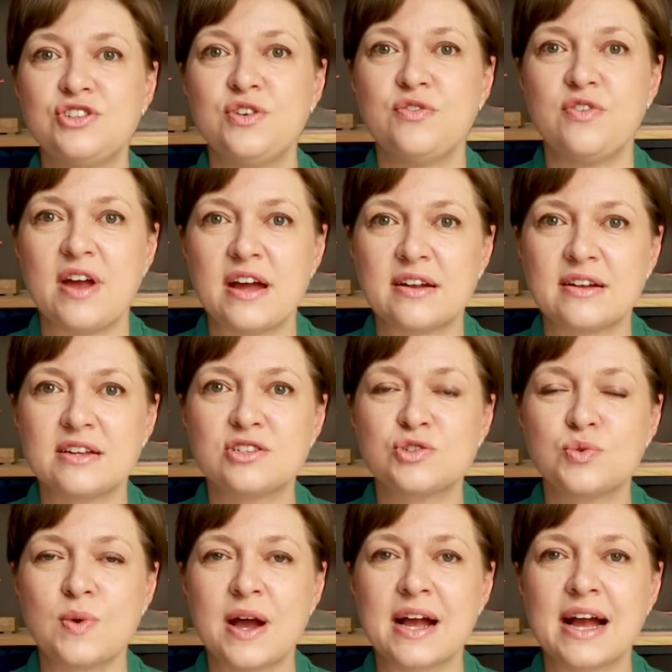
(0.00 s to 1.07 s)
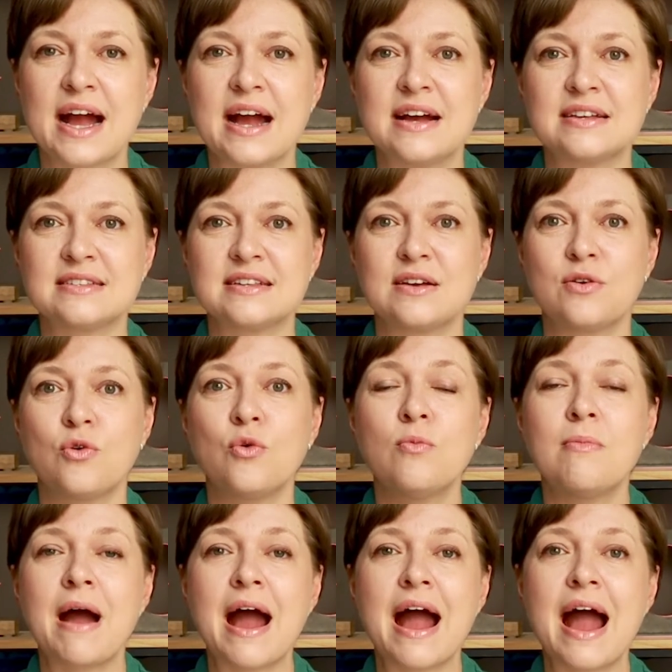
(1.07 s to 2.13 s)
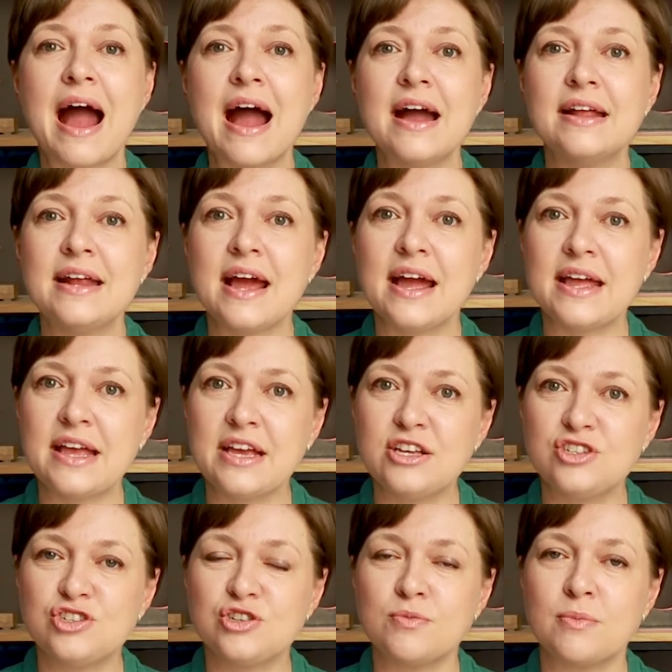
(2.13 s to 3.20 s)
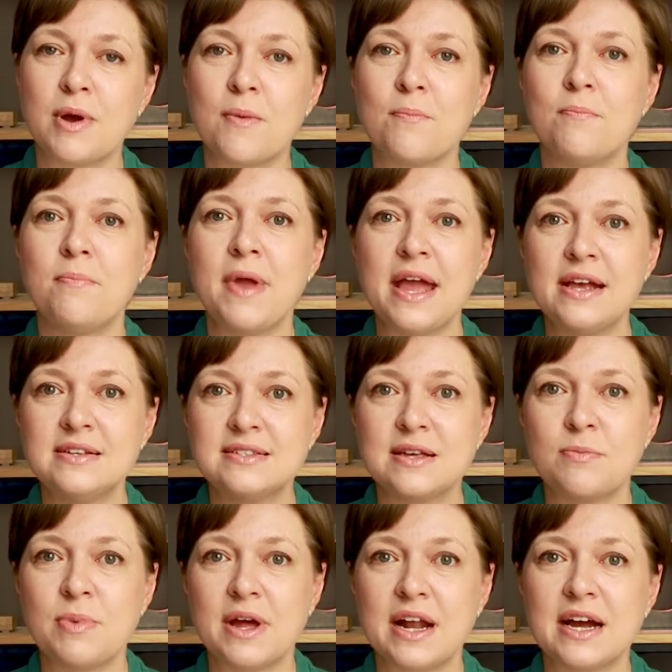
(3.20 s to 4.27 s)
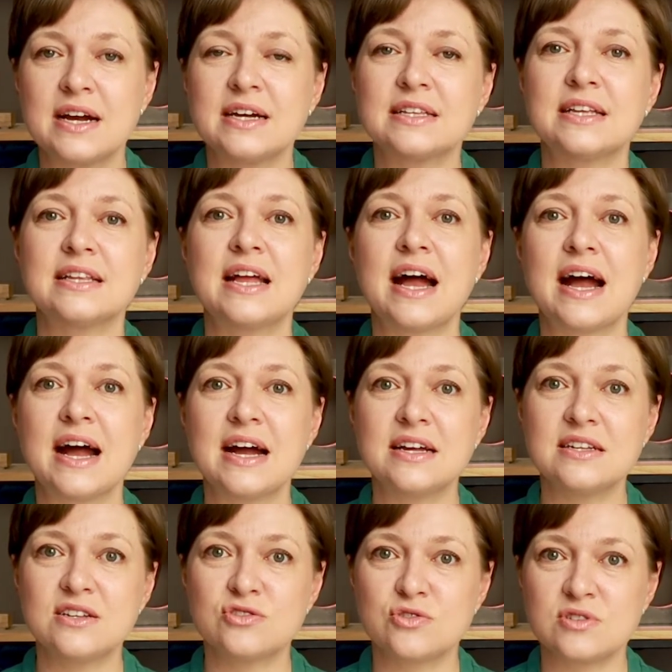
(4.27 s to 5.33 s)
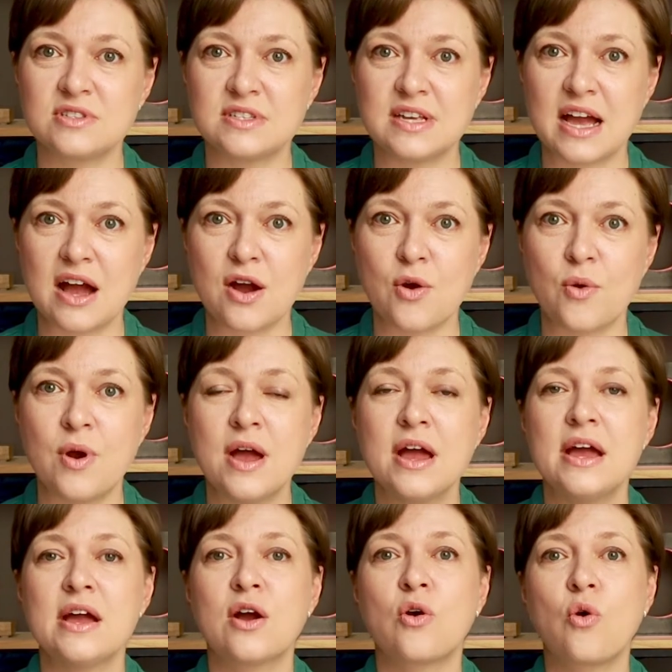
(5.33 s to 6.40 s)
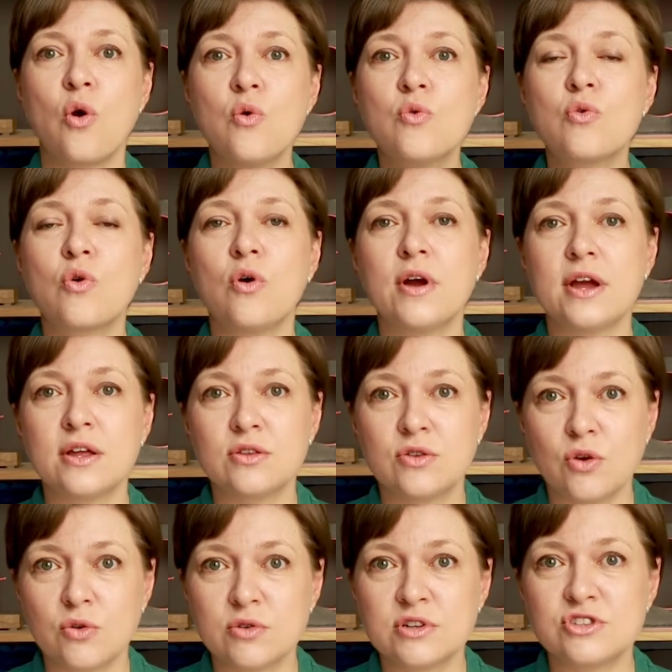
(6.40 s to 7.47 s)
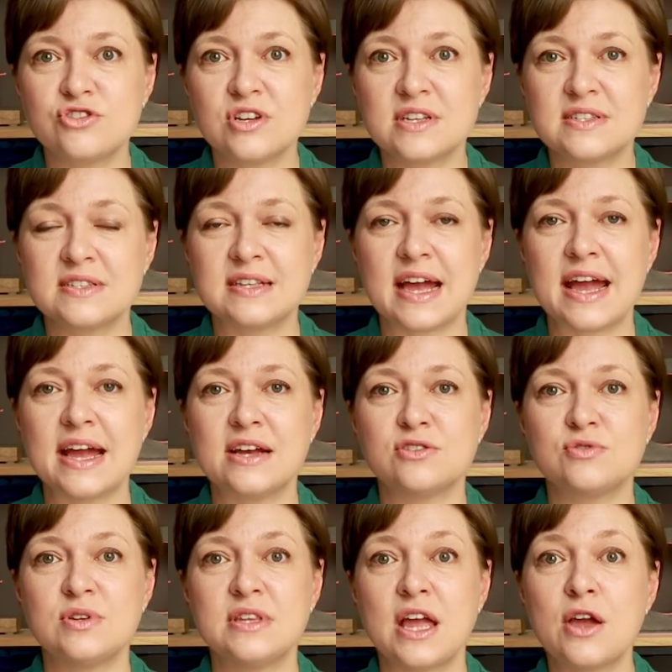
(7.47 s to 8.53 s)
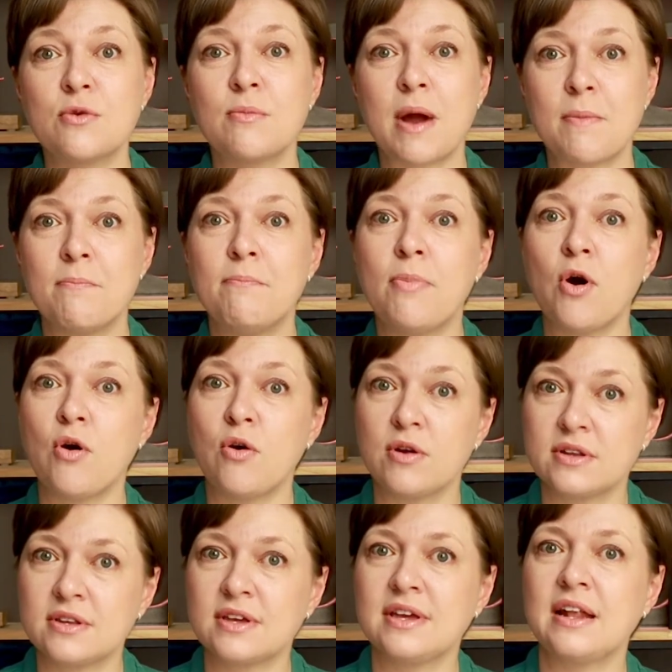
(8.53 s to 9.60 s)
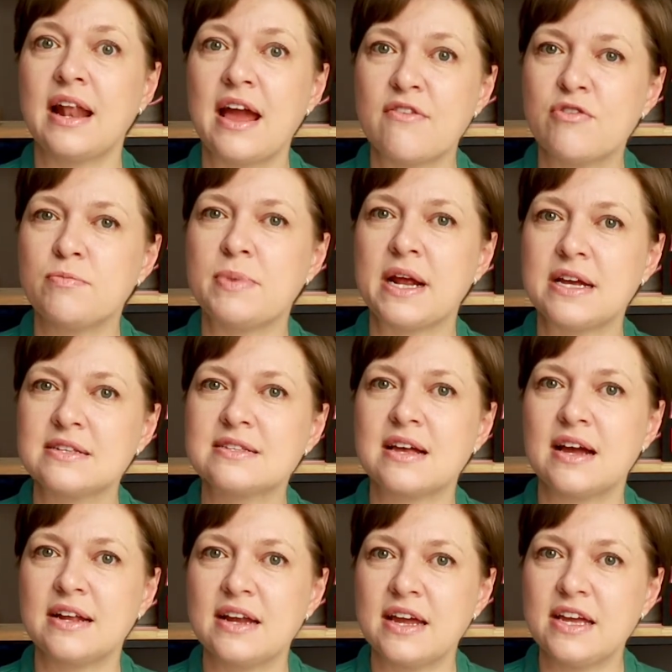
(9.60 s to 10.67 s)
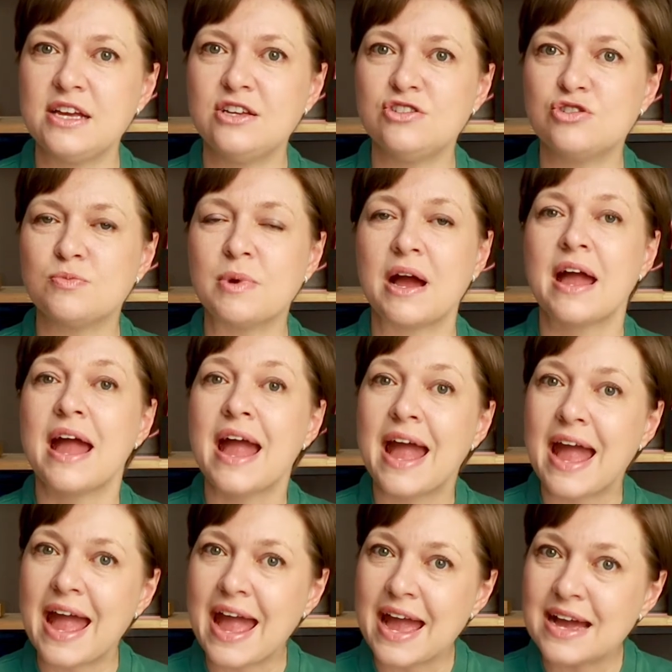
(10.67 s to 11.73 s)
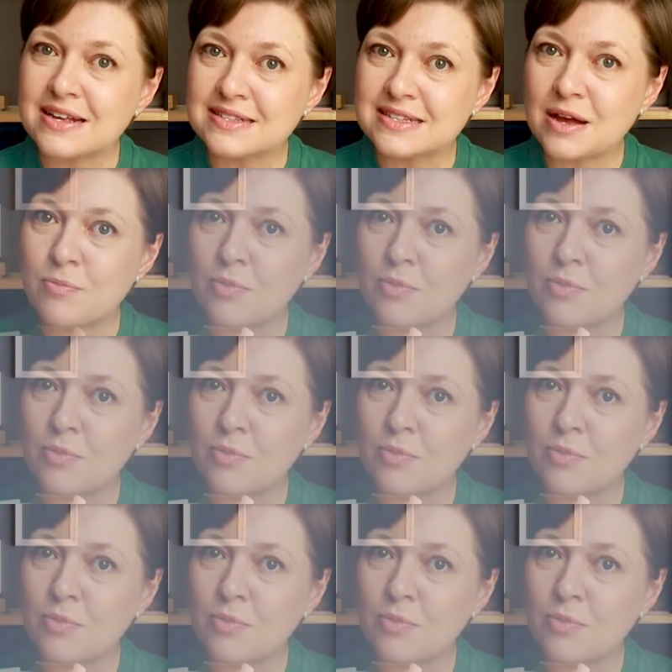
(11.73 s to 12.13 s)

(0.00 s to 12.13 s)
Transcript: tiver na sua casa uma área íntima bem separada da área social, com um corredor de acesso e tem uma porta que leva para essa área íntima, essa